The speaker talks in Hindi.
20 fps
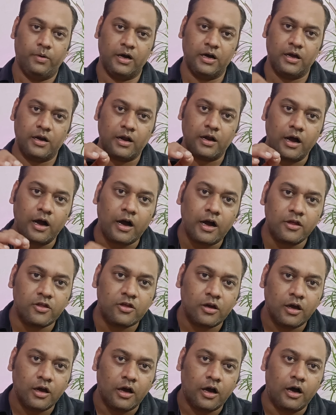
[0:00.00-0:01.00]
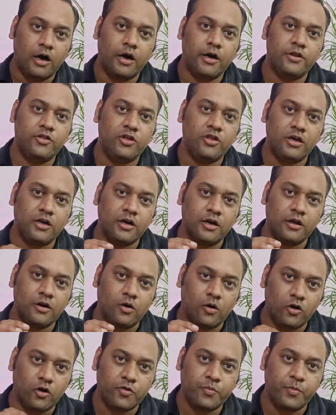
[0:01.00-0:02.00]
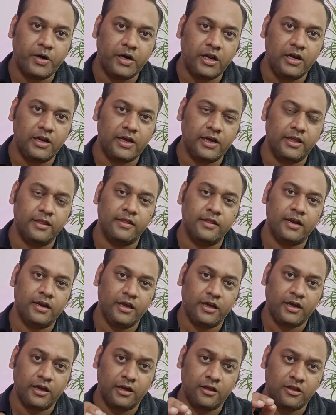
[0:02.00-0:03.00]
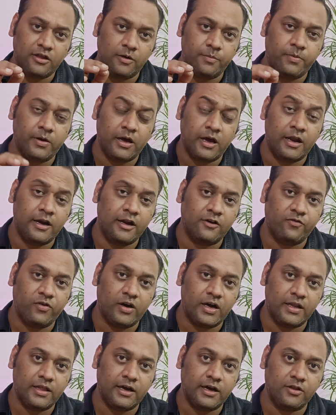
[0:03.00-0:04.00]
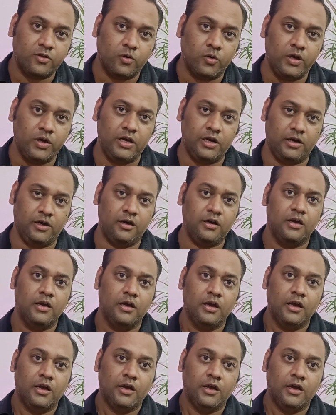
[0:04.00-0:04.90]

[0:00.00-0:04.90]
मगर आज आरजी कर हॉस्पिटल के अंदर एक ऐसी भयानक वारदात हुई है